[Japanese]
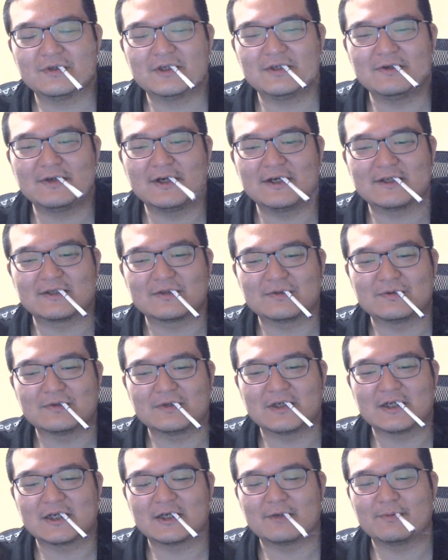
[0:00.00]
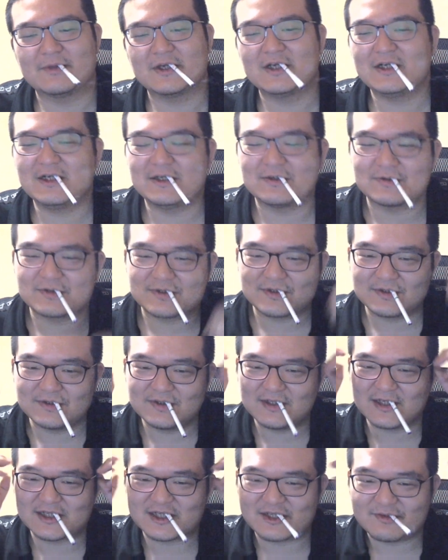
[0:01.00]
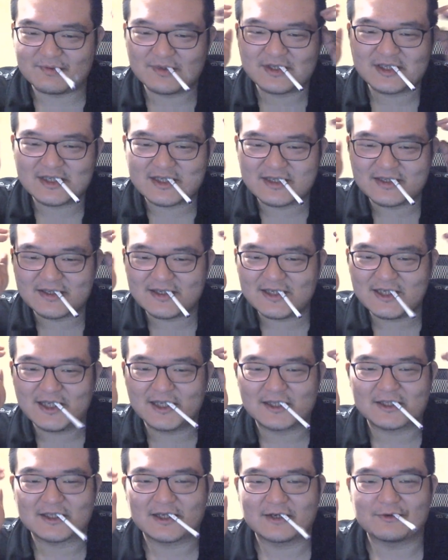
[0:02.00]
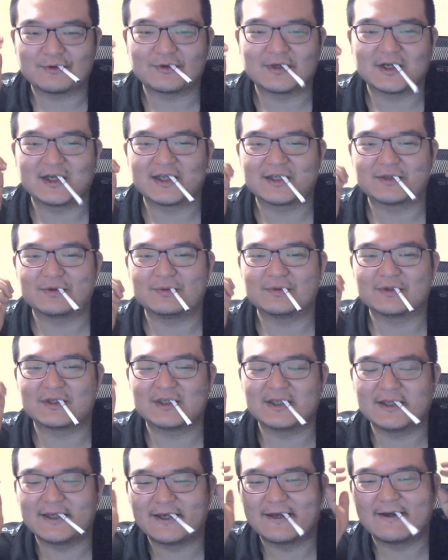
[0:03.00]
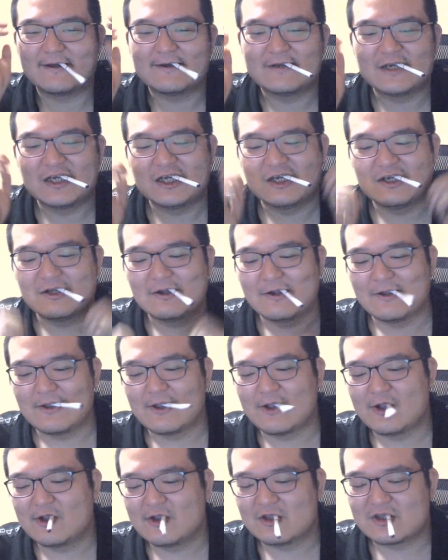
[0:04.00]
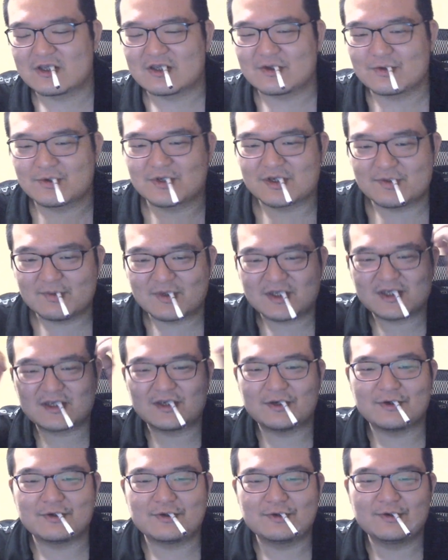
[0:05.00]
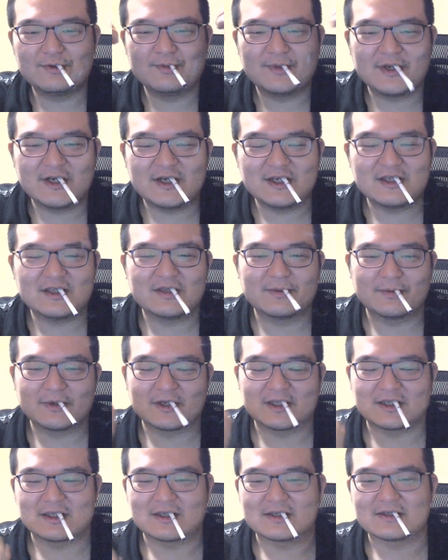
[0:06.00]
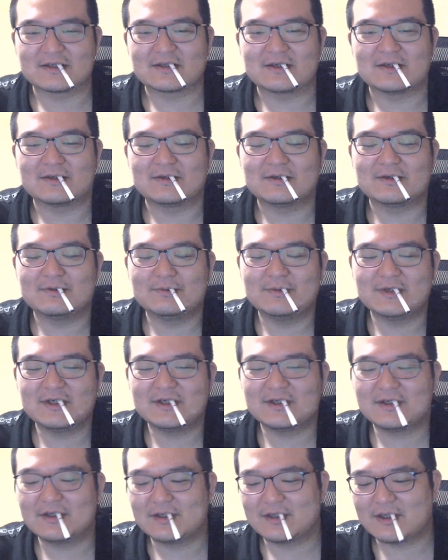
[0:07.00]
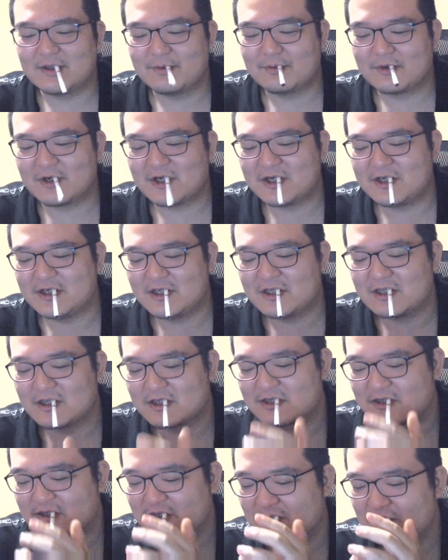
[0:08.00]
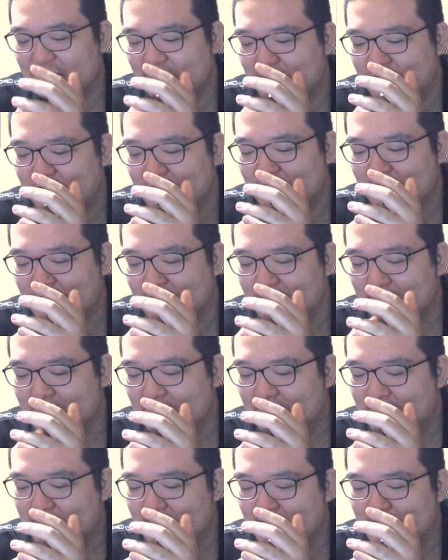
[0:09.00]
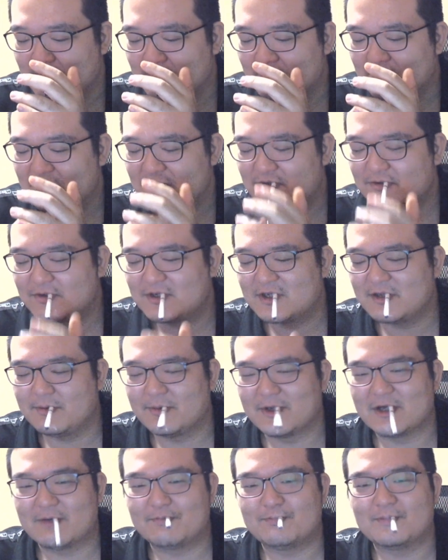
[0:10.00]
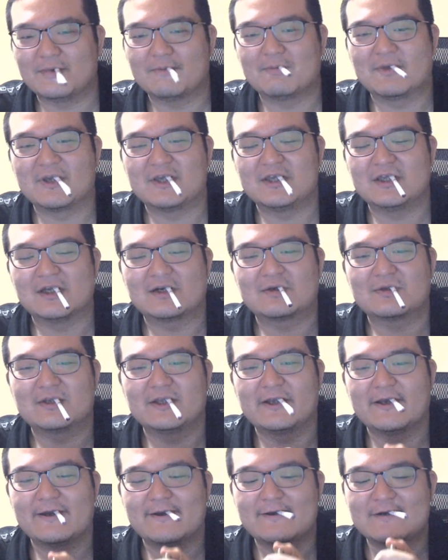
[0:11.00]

日は、そのなんかメガネのつるが締め付けすぎなんだろうなと思って、その締め付けを緩めに行ってもらったんですけど、緩めてもらいに行ったんですけど、それでもやっぱ目痛くて、